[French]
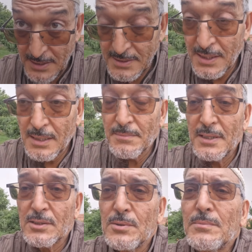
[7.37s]
السلام
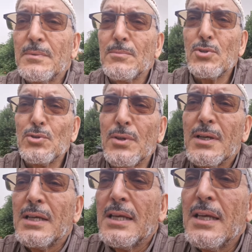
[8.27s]
عليكم Bonjour
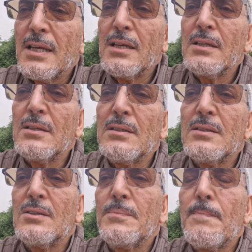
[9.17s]
euh,